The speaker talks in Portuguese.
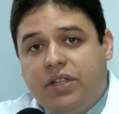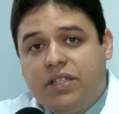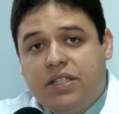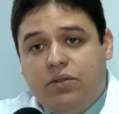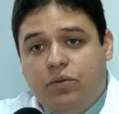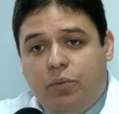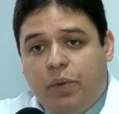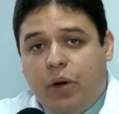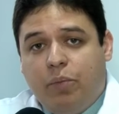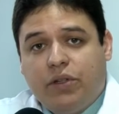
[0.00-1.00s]
ter sido, o
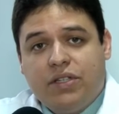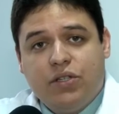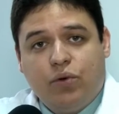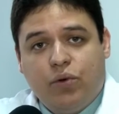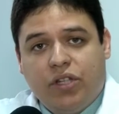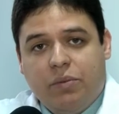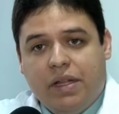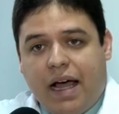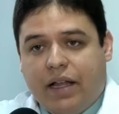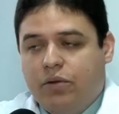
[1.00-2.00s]
pelo pode ter sido
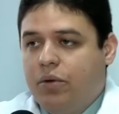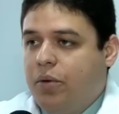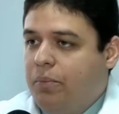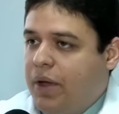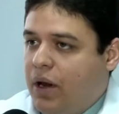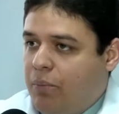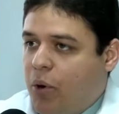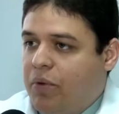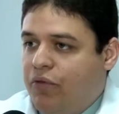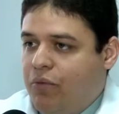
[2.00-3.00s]
contaminado pela
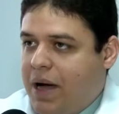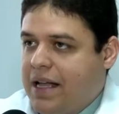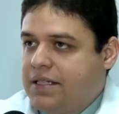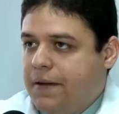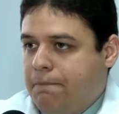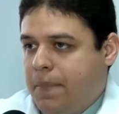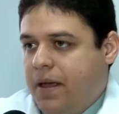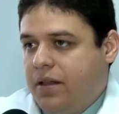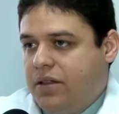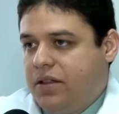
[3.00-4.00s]
própria fumaça,
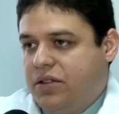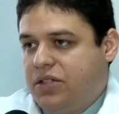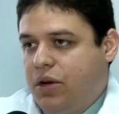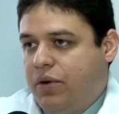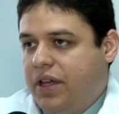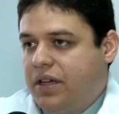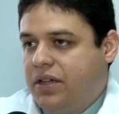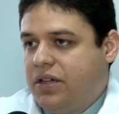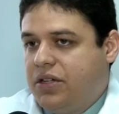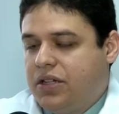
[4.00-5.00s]
né, de alguém
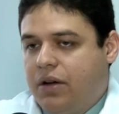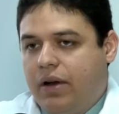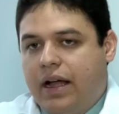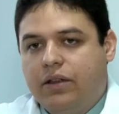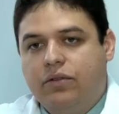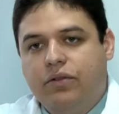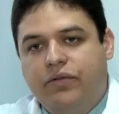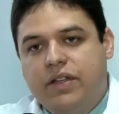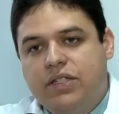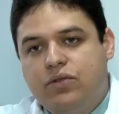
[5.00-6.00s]
que está ao lado
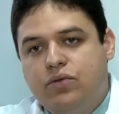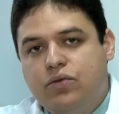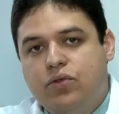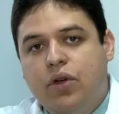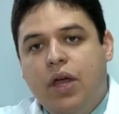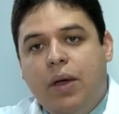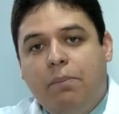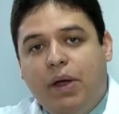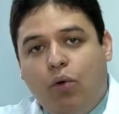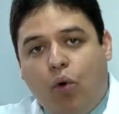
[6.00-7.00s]
fazendo uso,
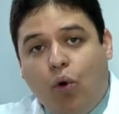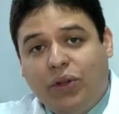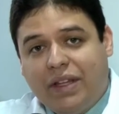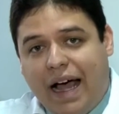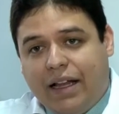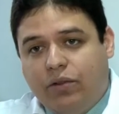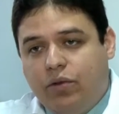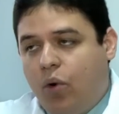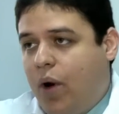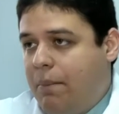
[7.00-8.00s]
pelo
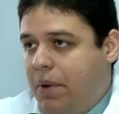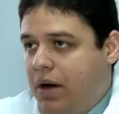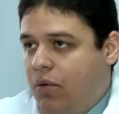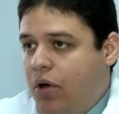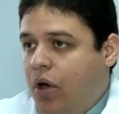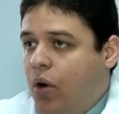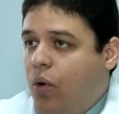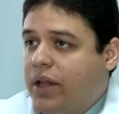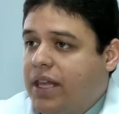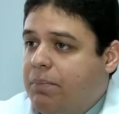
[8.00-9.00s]
contato com a mão
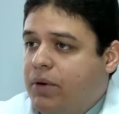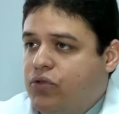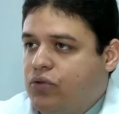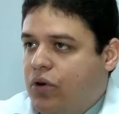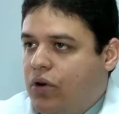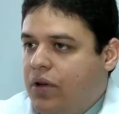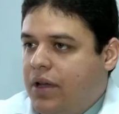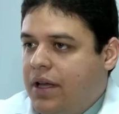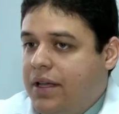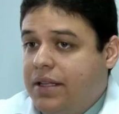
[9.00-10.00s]
ou até pelo suor.
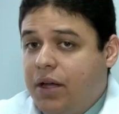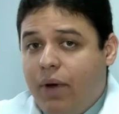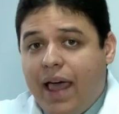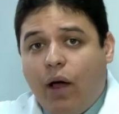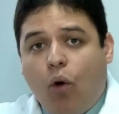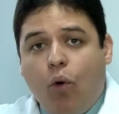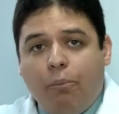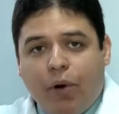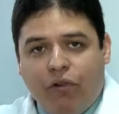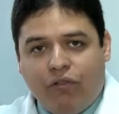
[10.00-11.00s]
Então, é
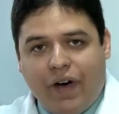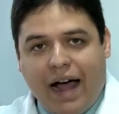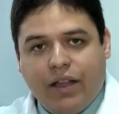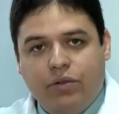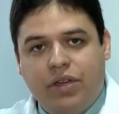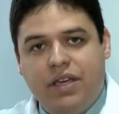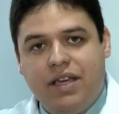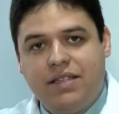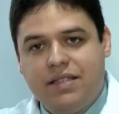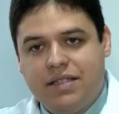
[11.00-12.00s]
comprovado
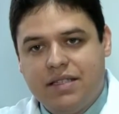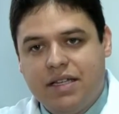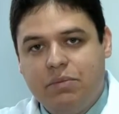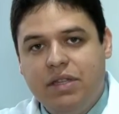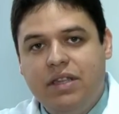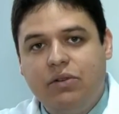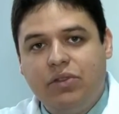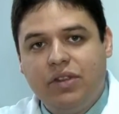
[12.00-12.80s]
que esse exame não